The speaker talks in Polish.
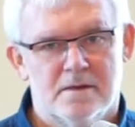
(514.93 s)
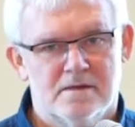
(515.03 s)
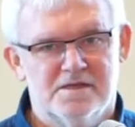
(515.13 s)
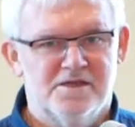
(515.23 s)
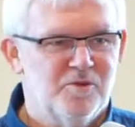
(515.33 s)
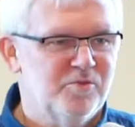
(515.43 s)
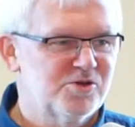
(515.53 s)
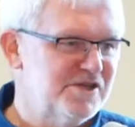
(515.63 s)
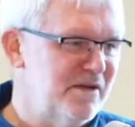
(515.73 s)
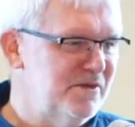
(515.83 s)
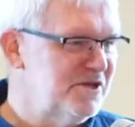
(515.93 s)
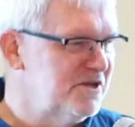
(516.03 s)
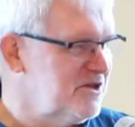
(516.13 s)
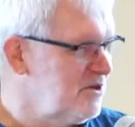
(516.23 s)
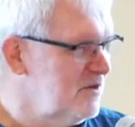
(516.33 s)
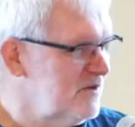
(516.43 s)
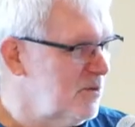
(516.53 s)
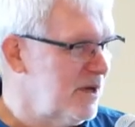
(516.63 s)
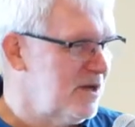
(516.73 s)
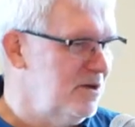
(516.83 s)
Gdy dopuszczamy się czegoś
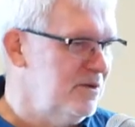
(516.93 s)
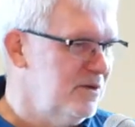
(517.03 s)
złego,